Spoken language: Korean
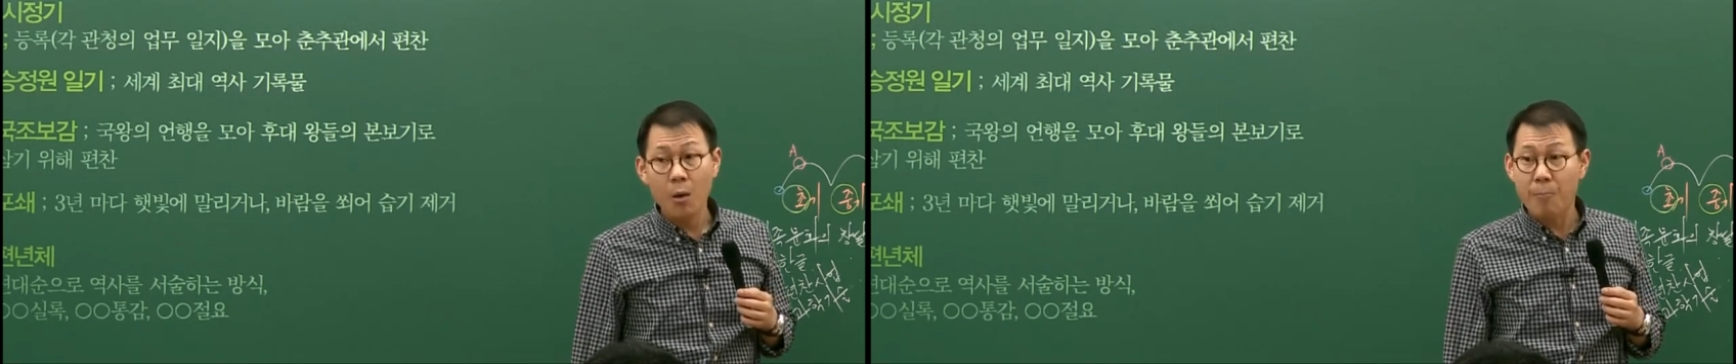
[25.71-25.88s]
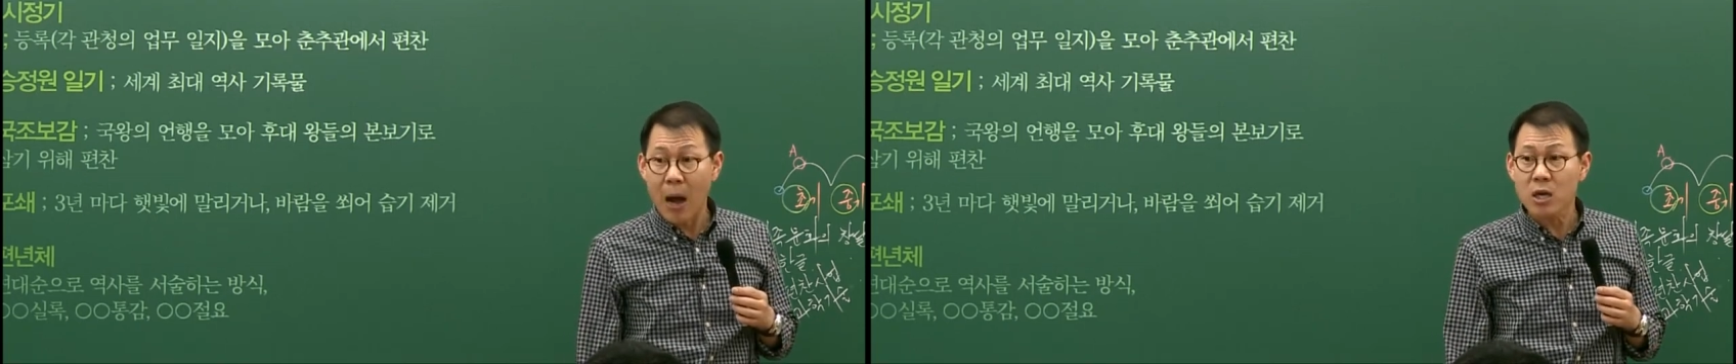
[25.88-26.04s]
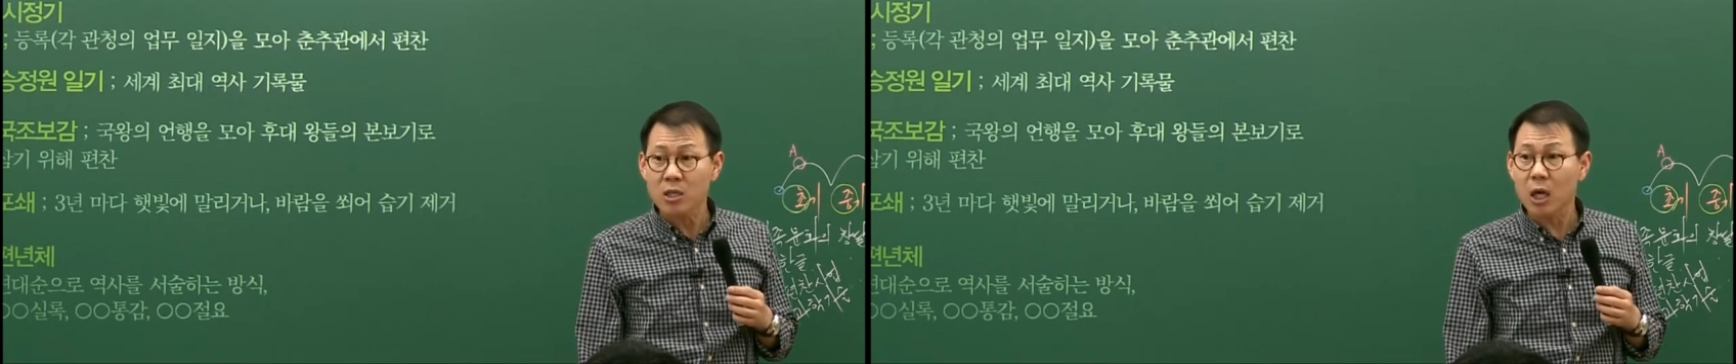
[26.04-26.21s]

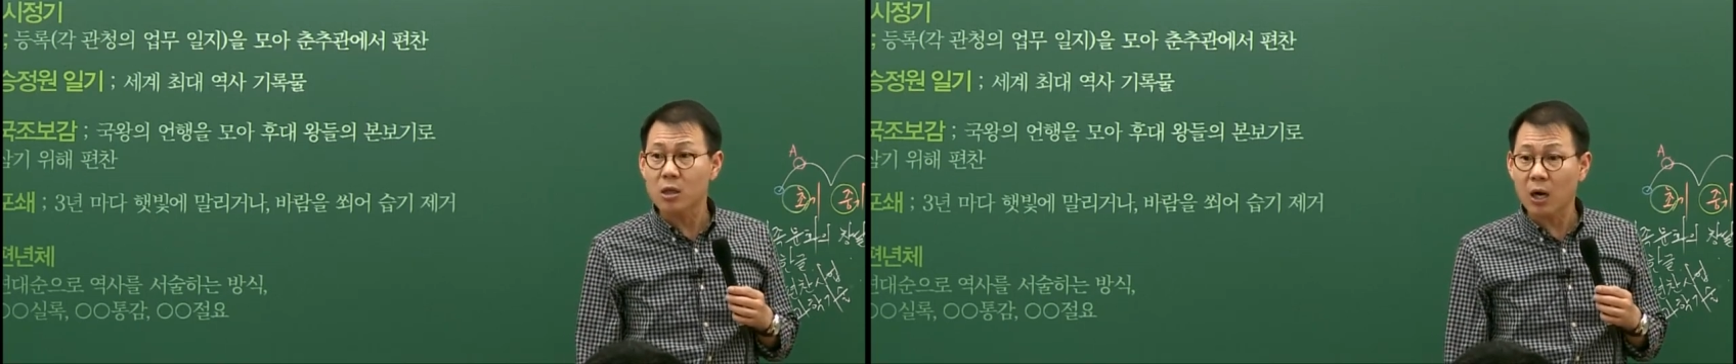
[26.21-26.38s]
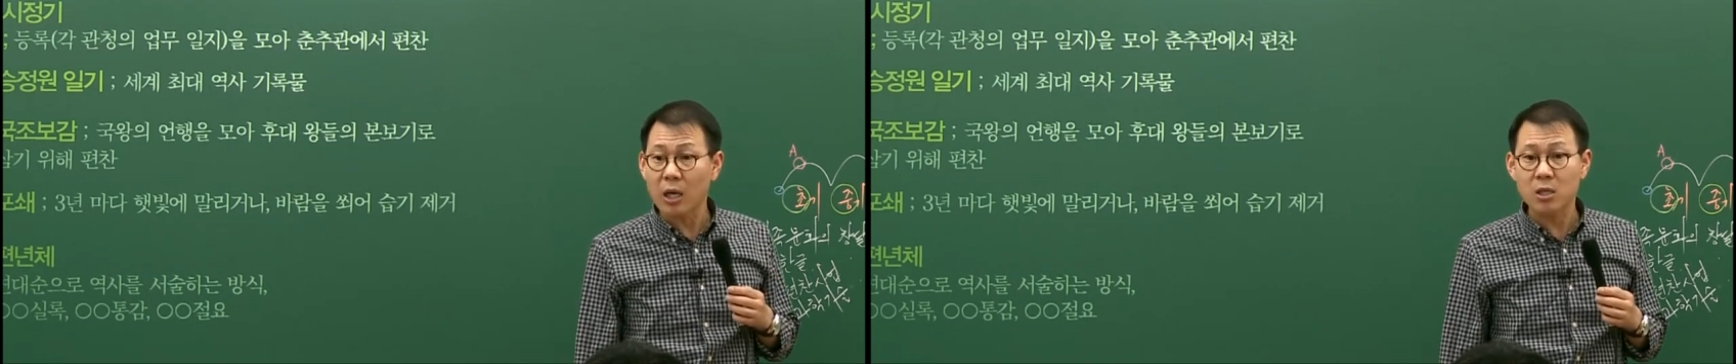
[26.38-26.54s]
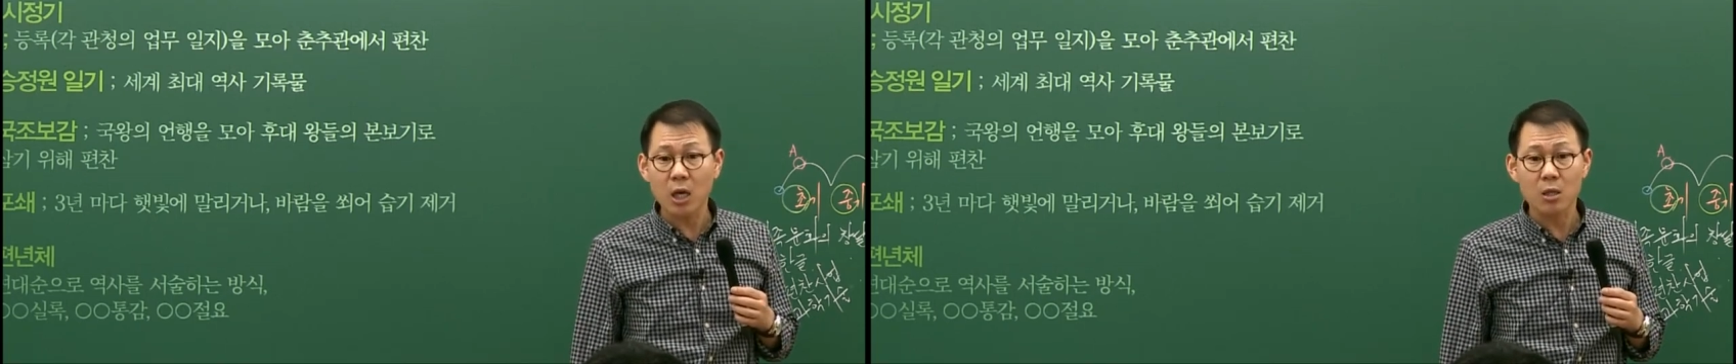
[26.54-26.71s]
방자
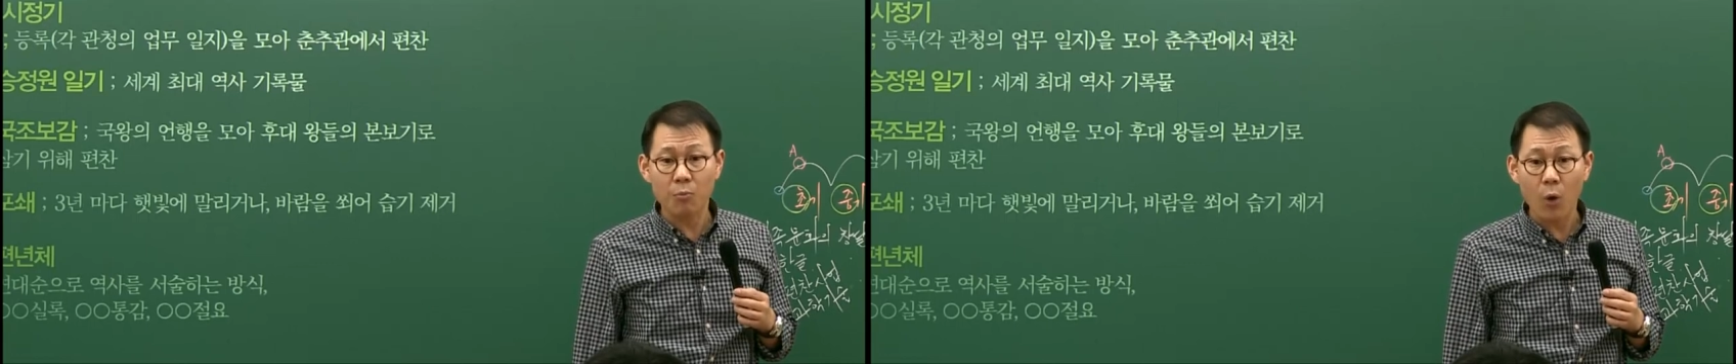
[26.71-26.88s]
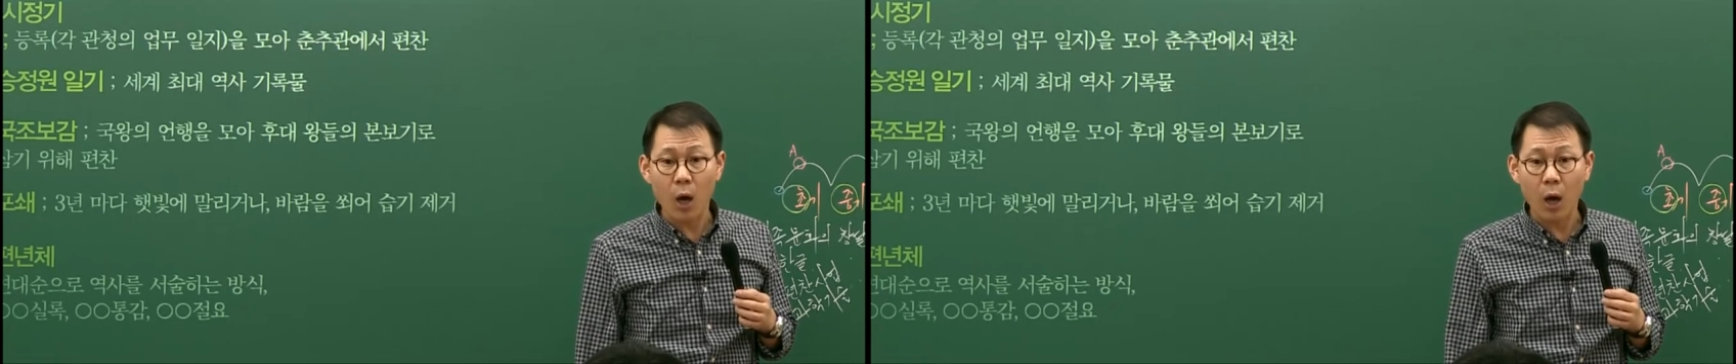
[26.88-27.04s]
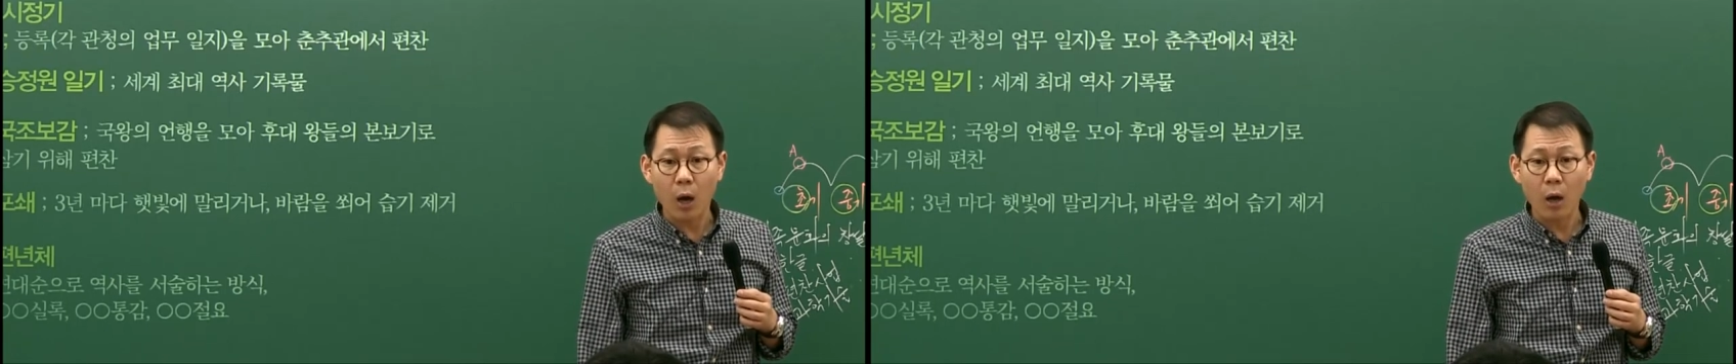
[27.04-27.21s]
들어간 새끼는
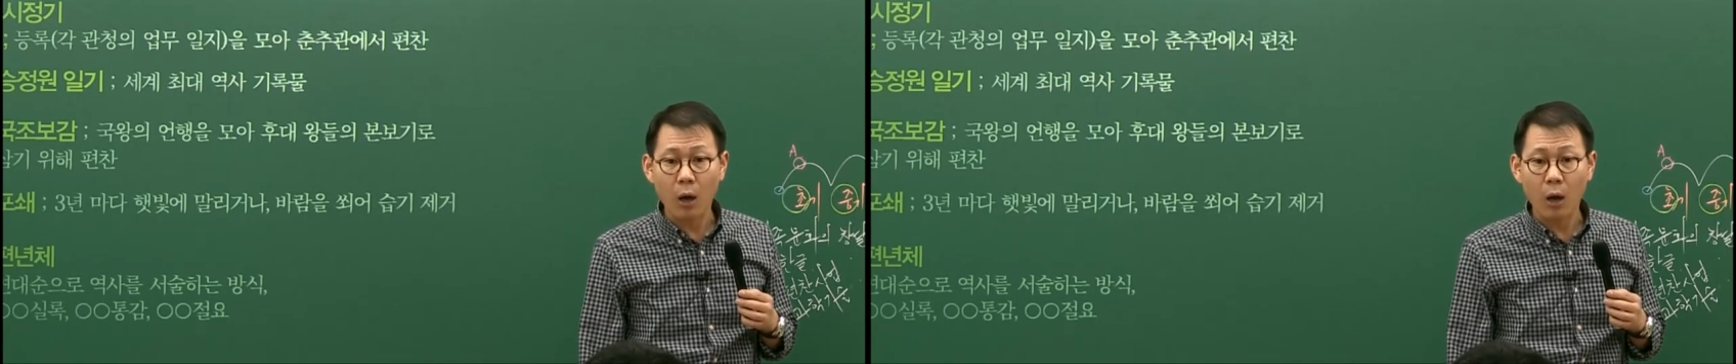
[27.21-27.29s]
뭐야?